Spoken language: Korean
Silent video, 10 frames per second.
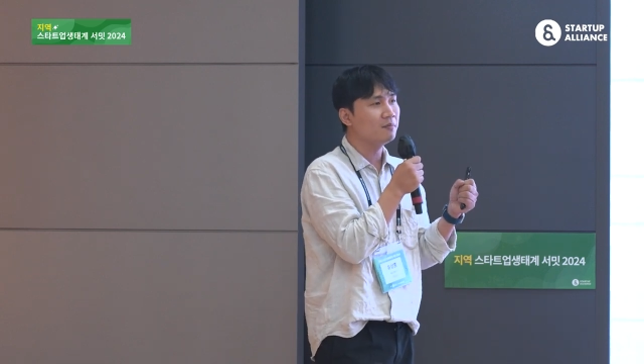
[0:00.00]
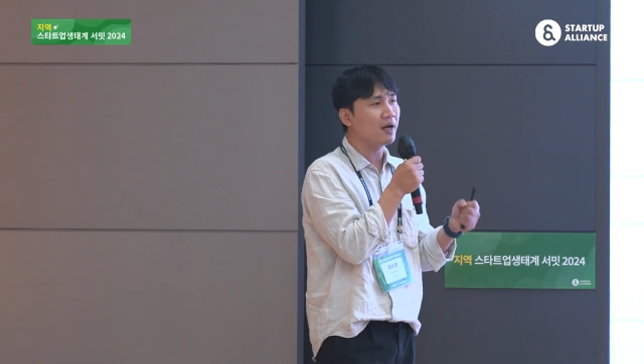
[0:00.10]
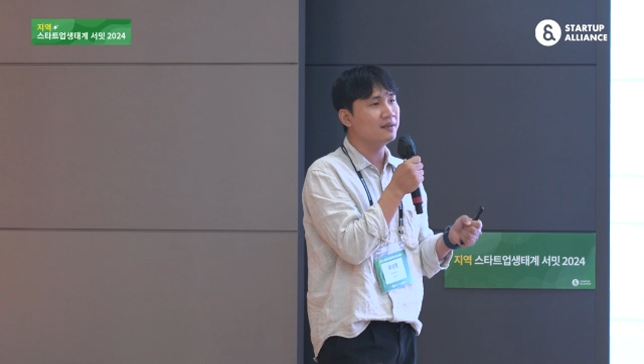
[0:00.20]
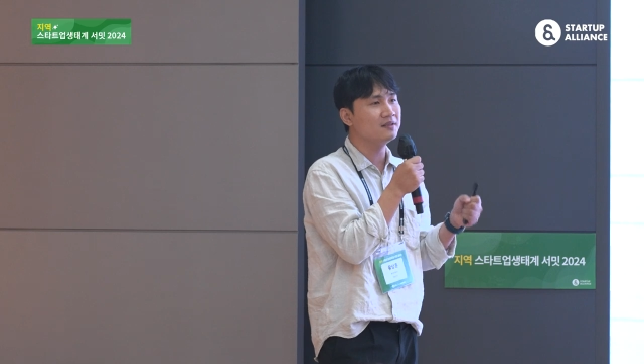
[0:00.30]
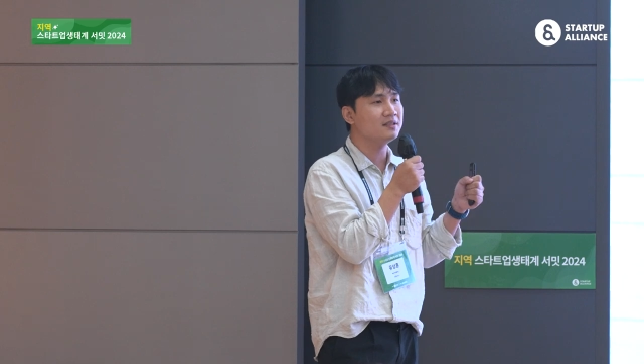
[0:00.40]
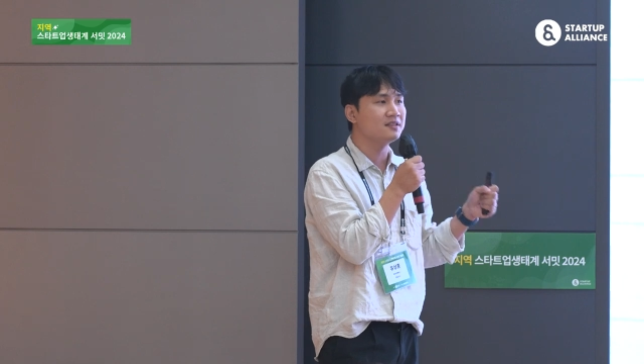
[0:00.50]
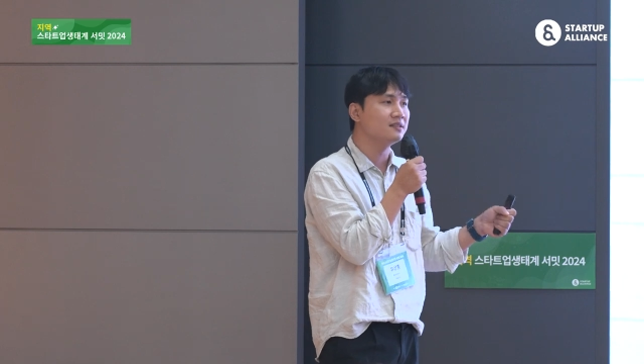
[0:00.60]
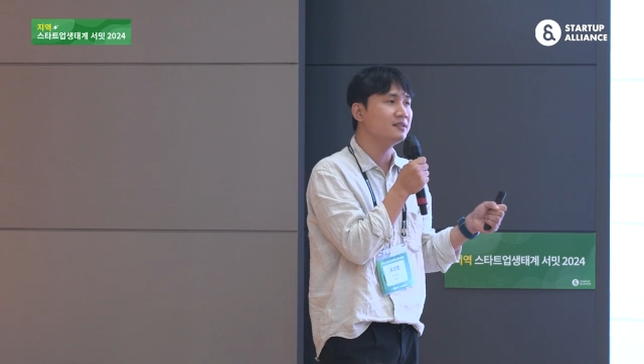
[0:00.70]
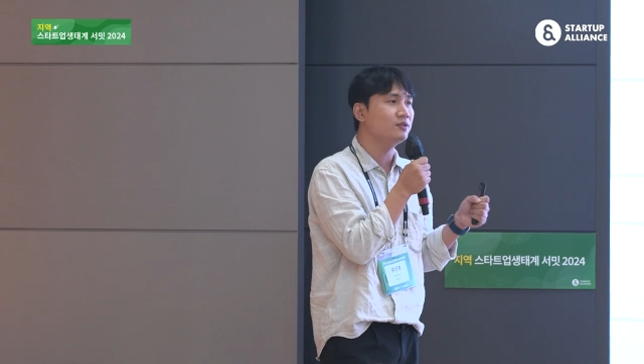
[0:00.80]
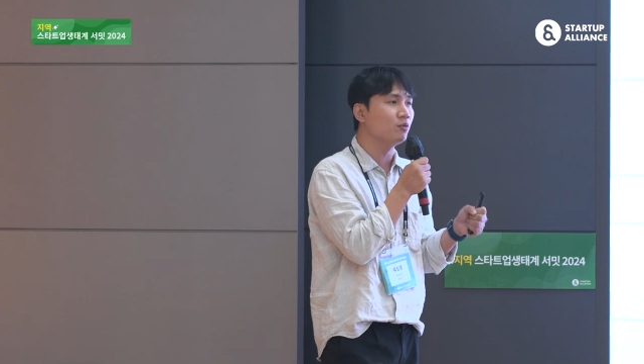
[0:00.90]
반드시
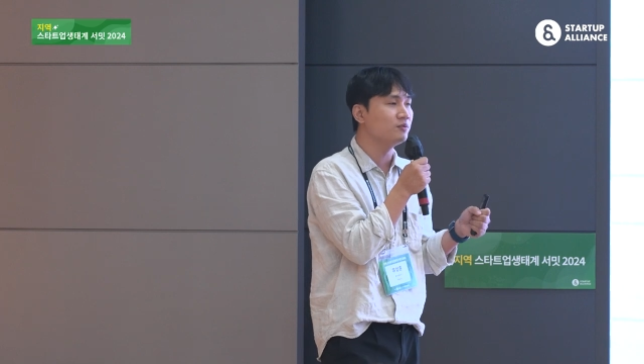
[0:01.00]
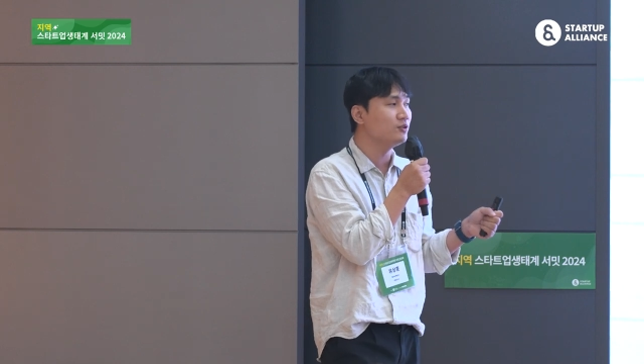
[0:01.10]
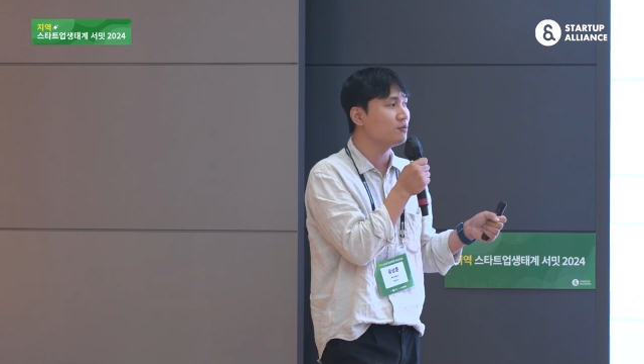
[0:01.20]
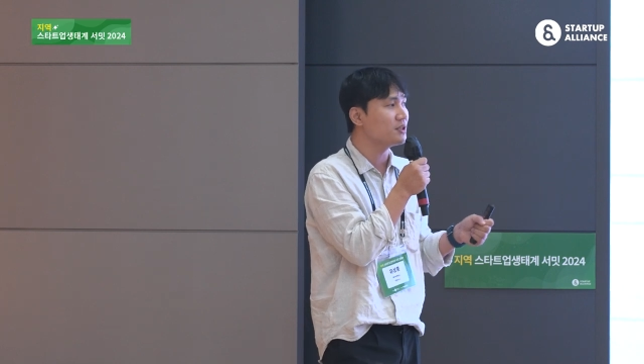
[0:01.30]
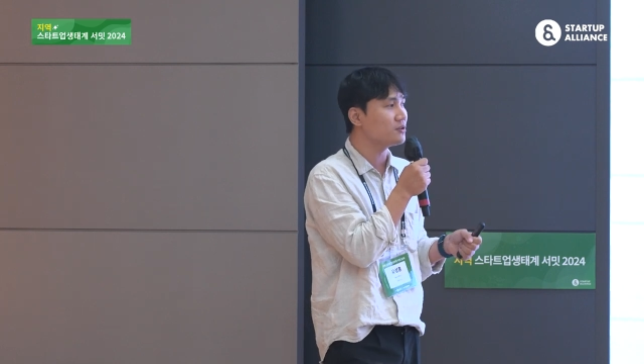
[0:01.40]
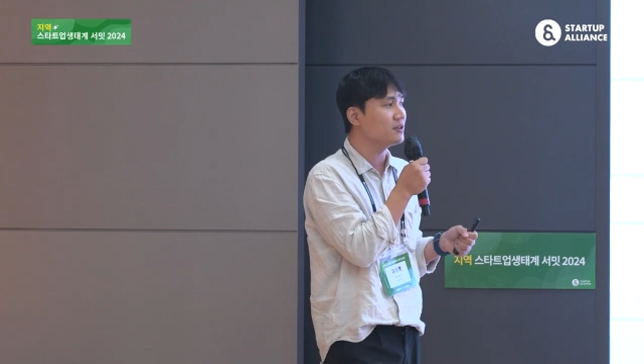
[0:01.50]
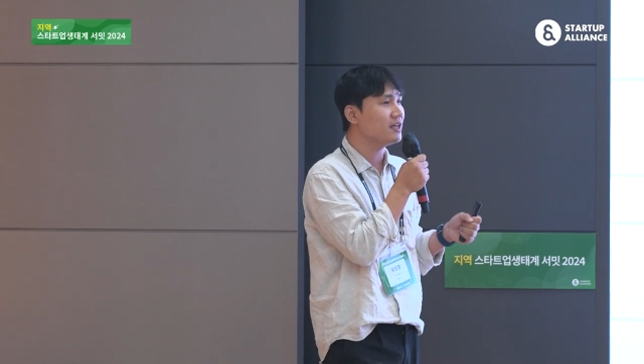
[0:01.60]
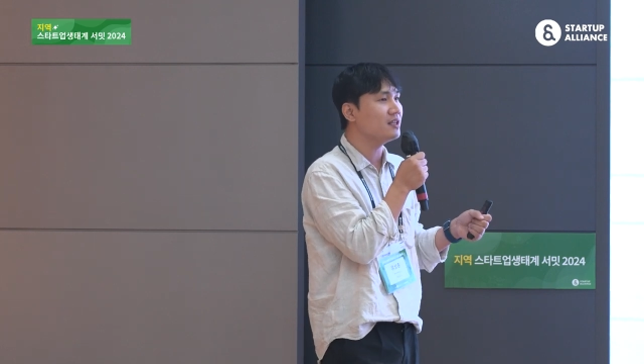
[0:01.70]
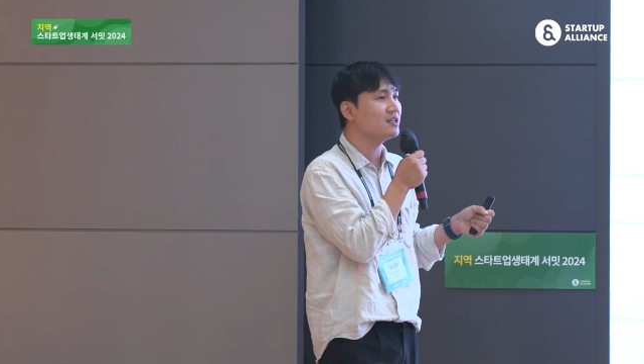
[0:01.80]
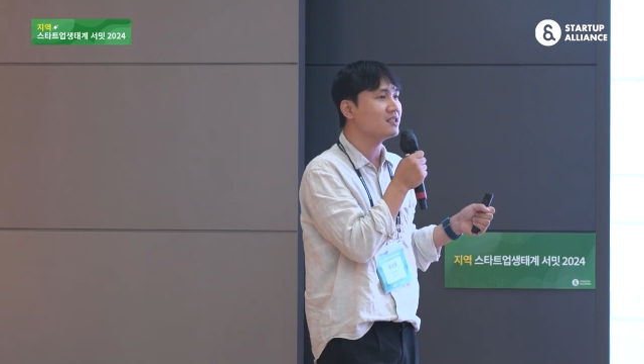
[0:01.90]
즉시 오픈 이노베이션을
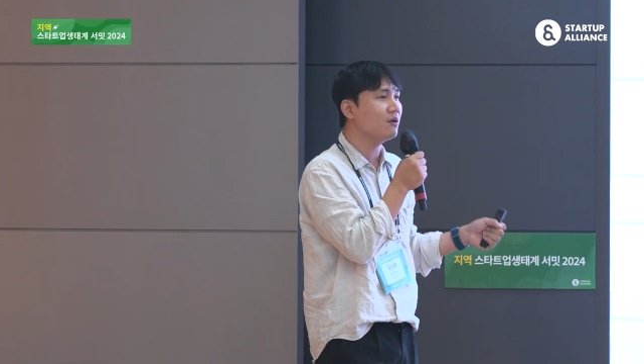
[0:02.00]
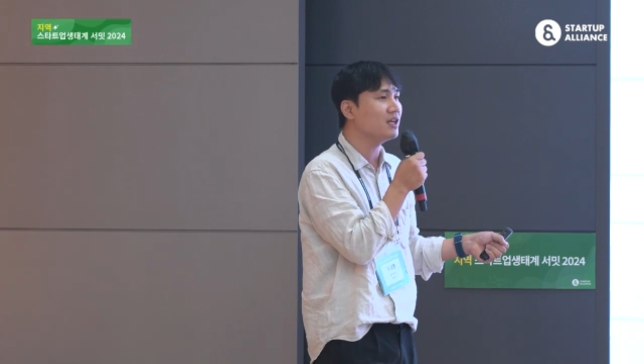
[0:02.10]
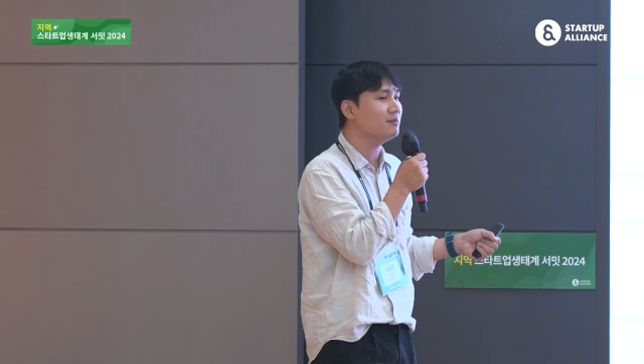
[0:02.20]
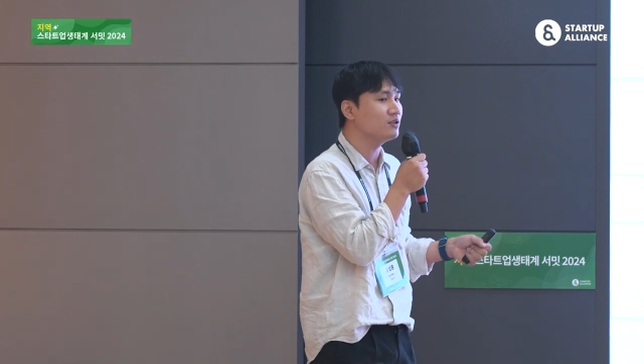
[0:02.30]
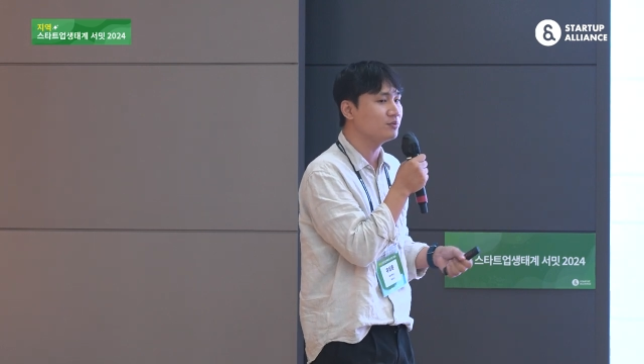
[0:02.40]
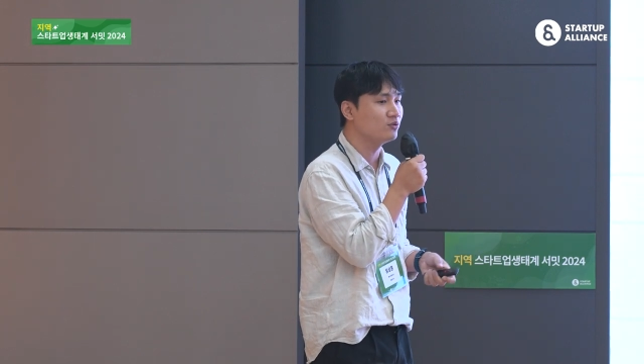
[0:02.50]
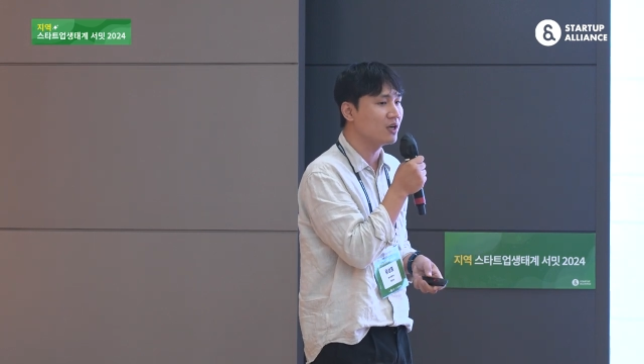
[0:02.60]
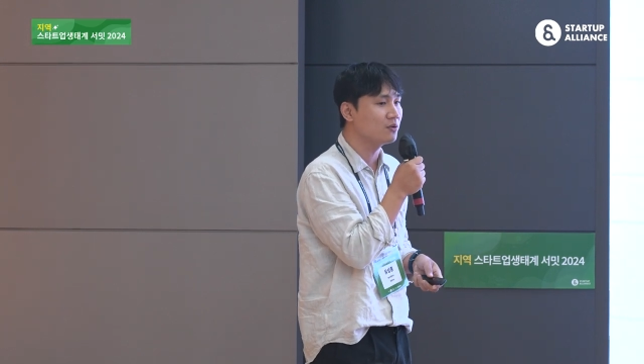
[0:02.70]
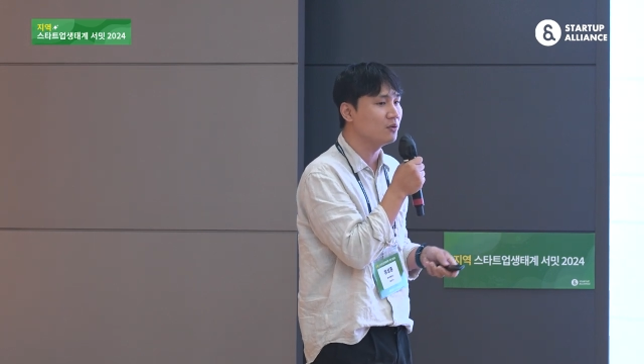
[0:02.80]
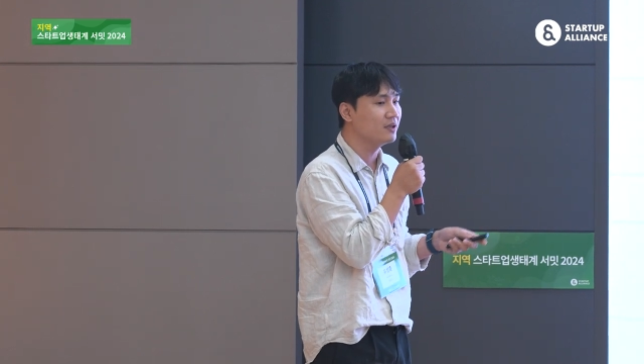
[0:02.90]
해야 되는 상황임에도
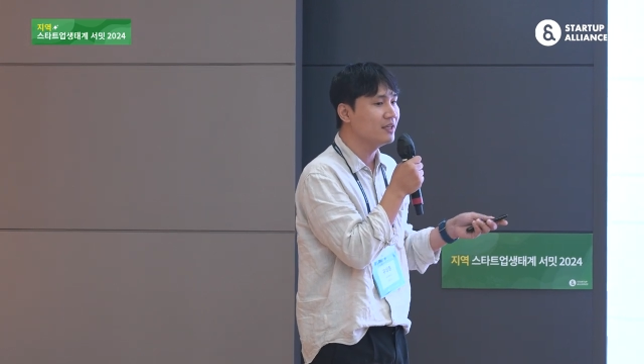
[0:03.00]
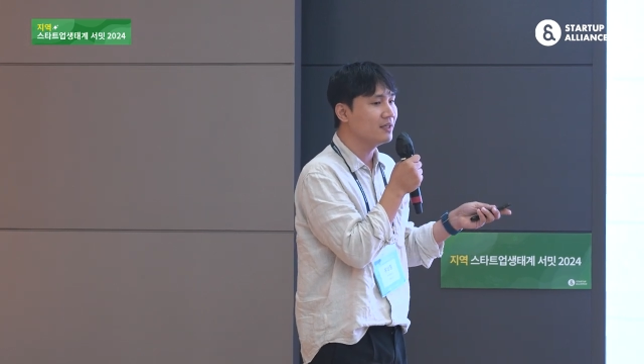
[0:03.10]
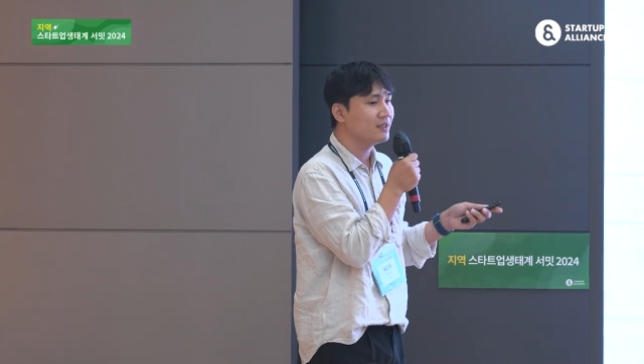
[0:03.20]
불구하고